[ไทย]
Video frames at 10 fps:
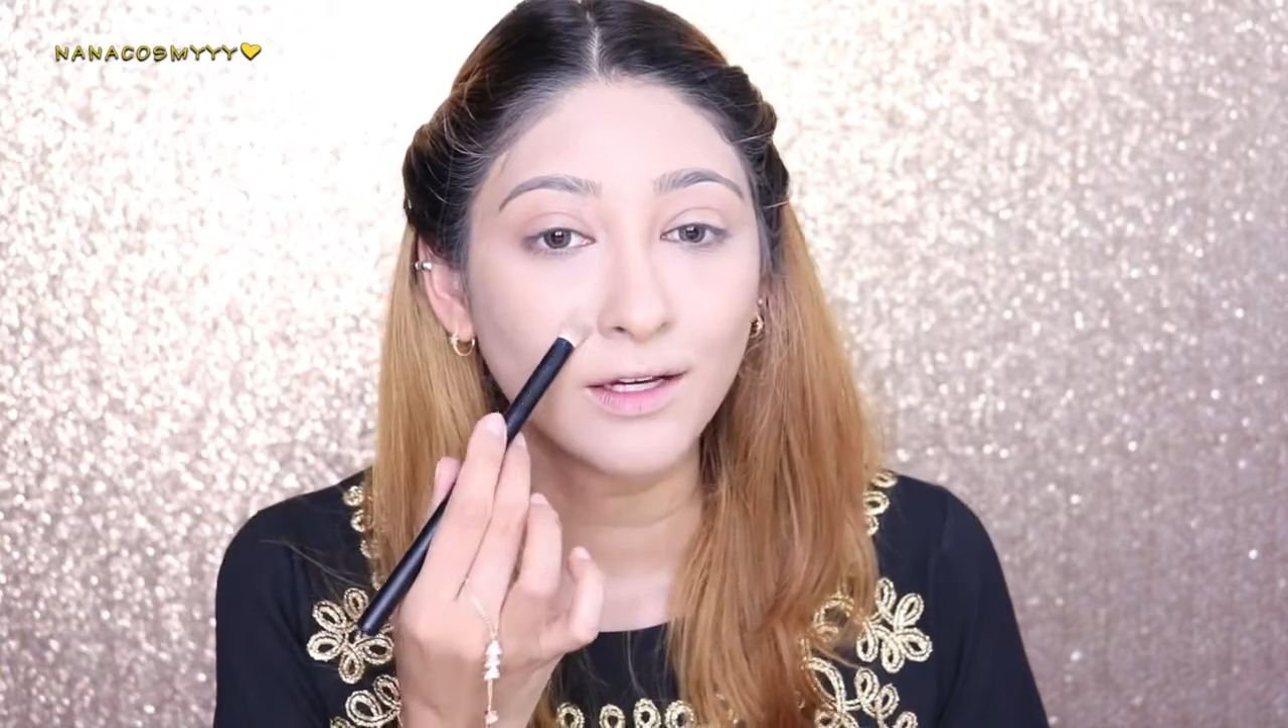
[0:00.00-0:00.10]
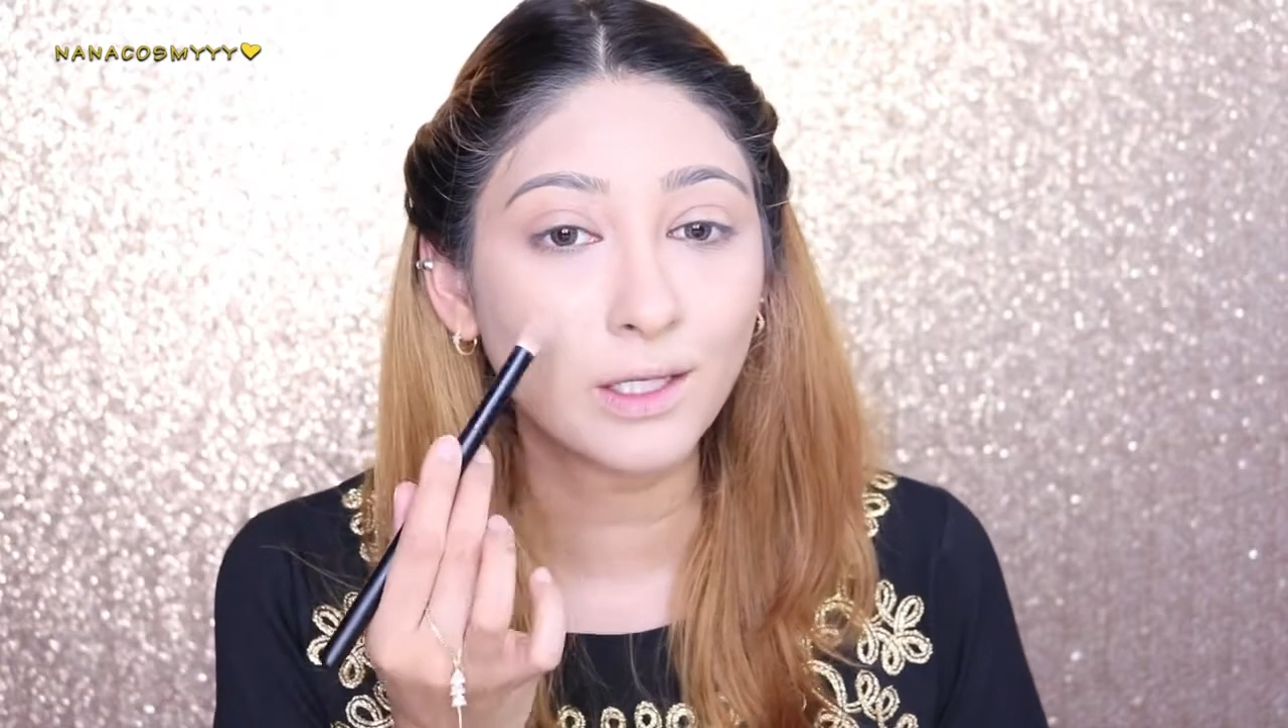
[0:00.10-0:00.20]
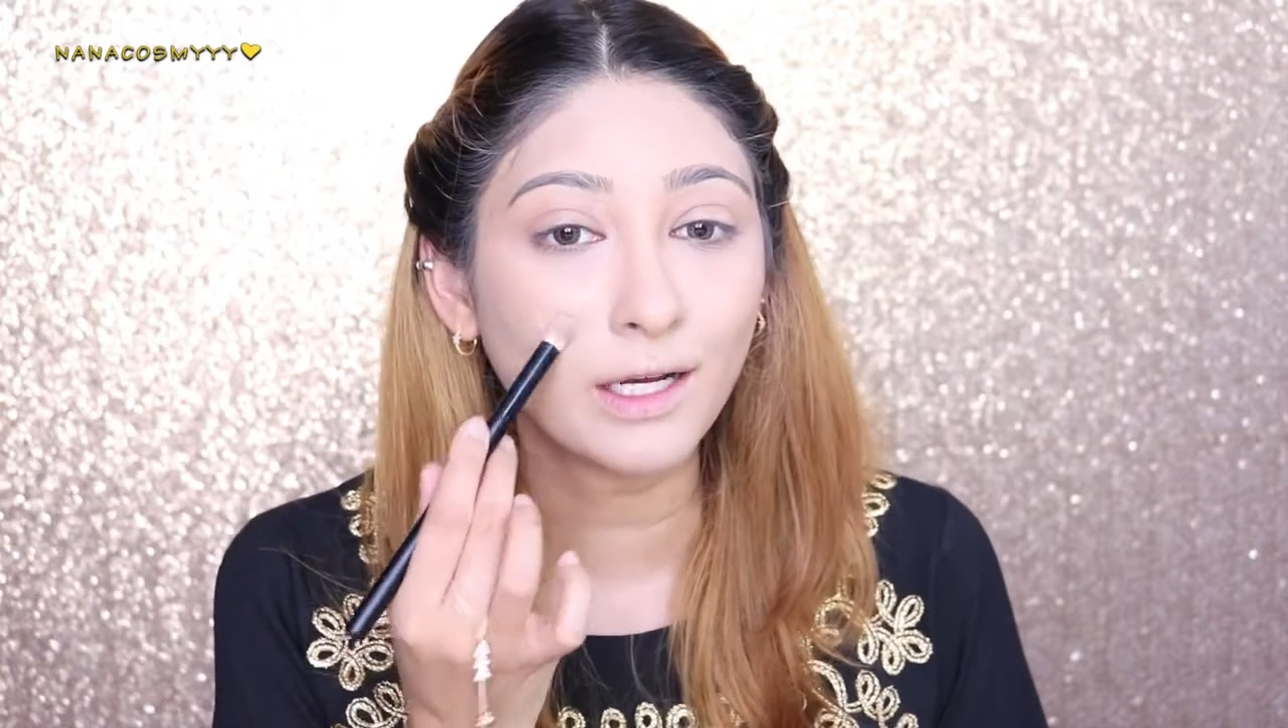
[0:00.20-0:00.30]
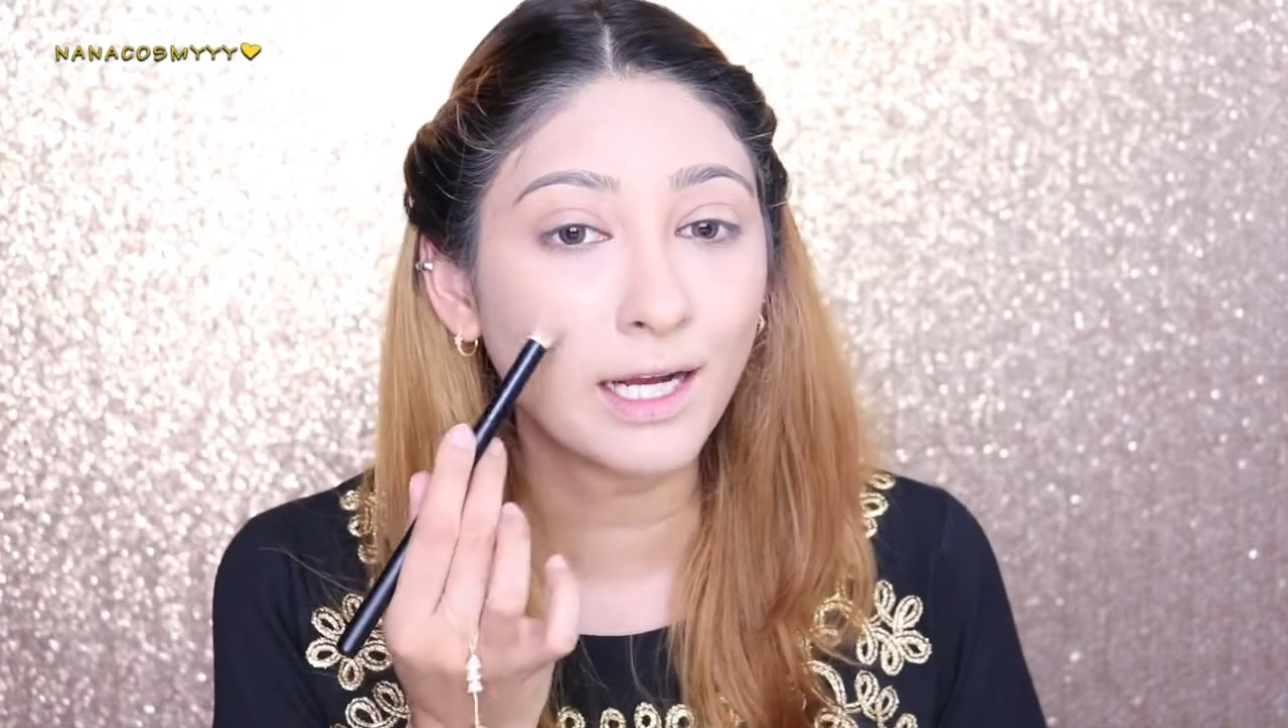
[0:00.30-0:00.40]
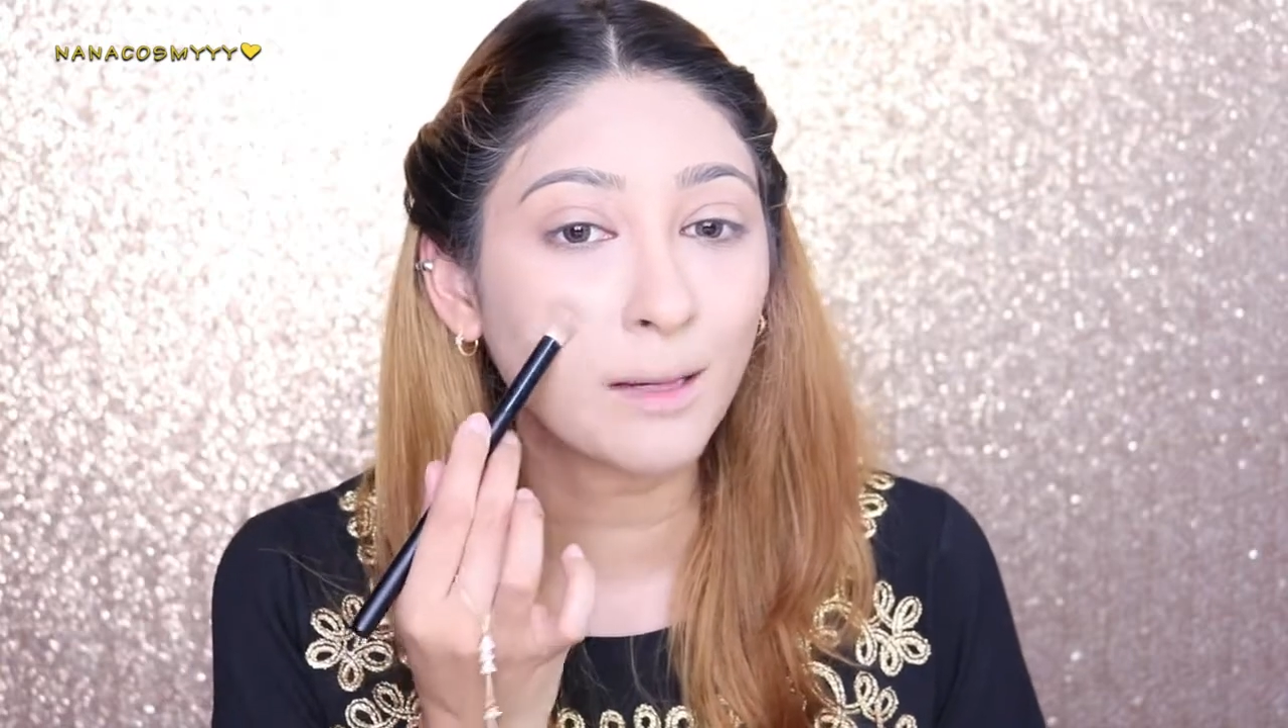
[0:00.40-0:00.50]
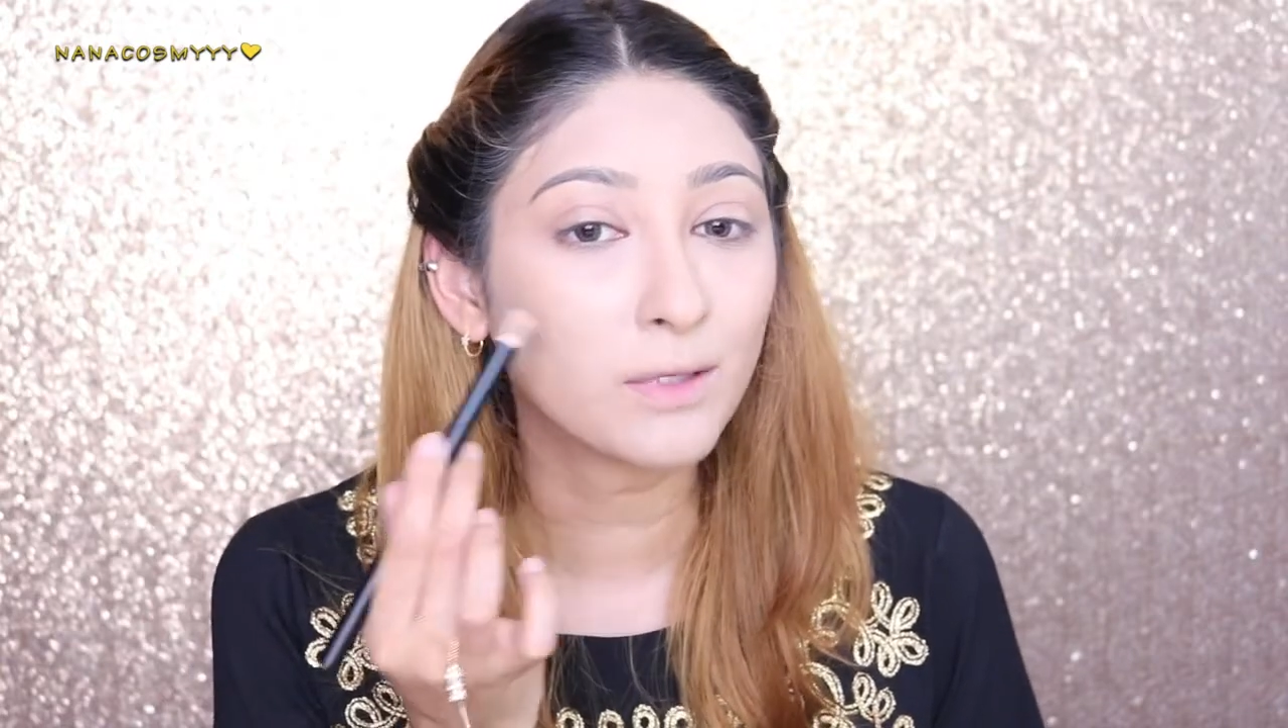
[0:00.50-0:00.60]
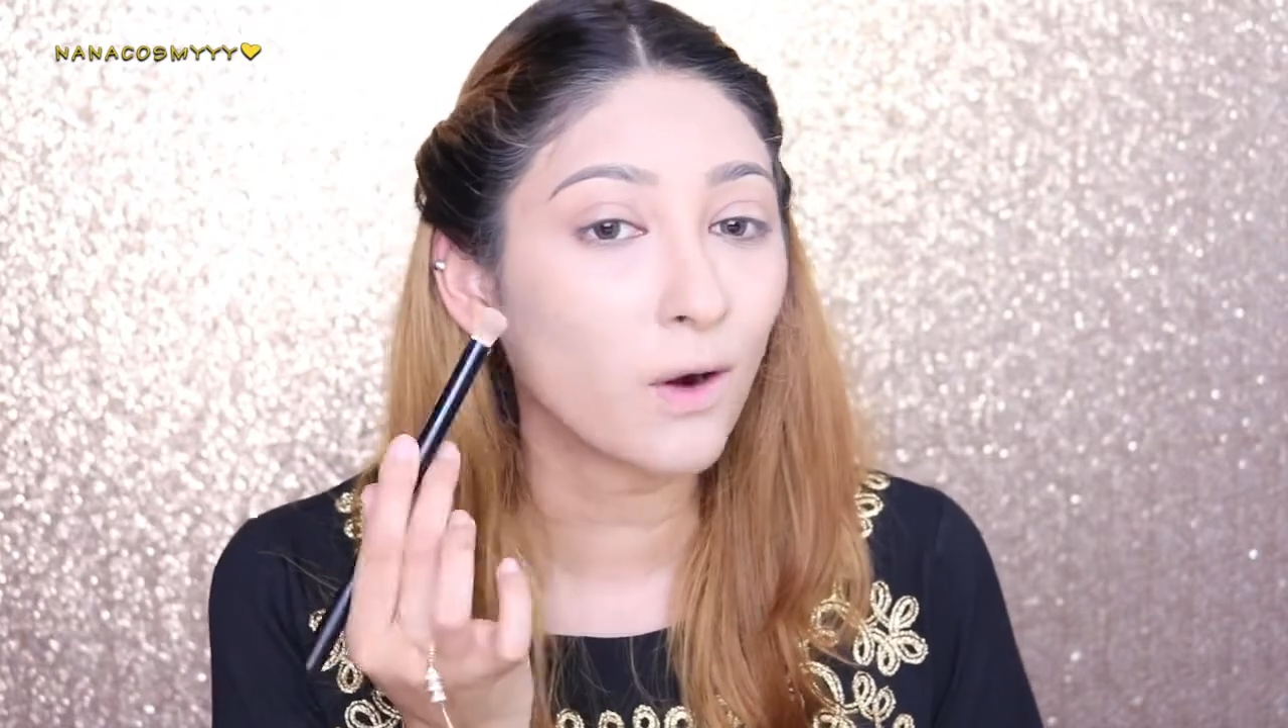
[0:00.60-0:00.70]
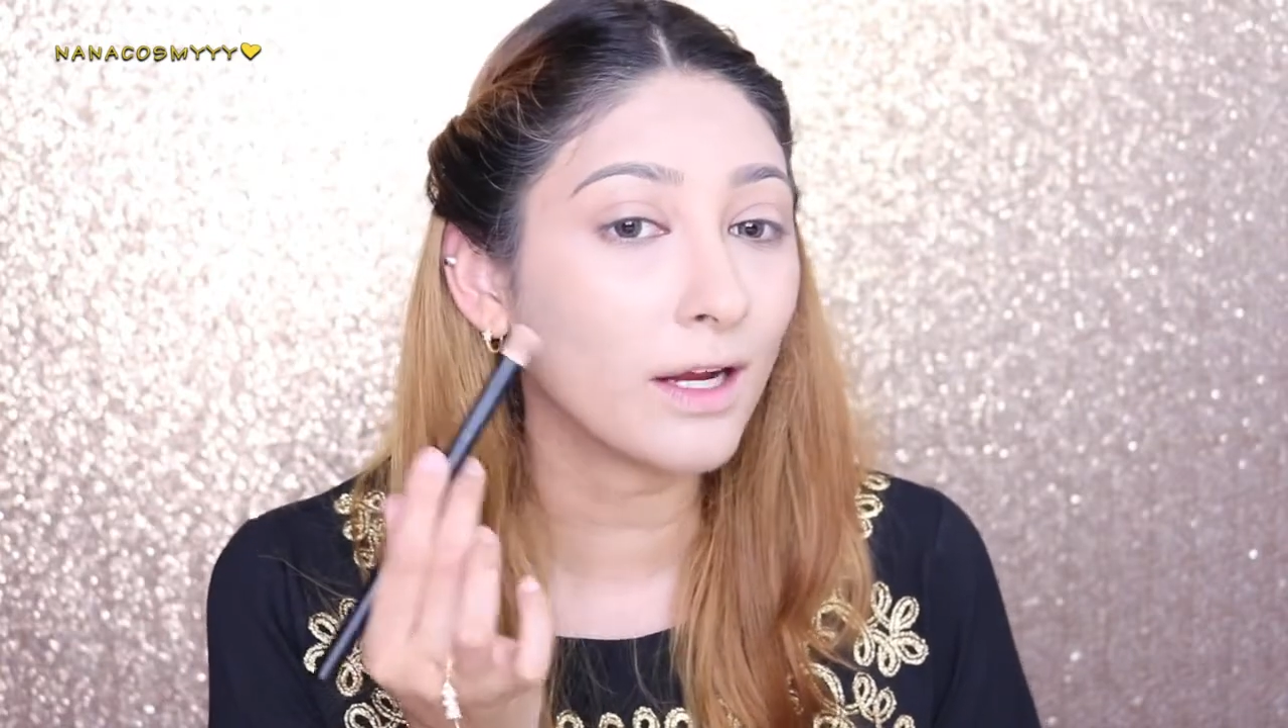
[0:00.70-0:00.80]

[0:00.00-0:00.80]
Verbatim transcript: รอยดำ ร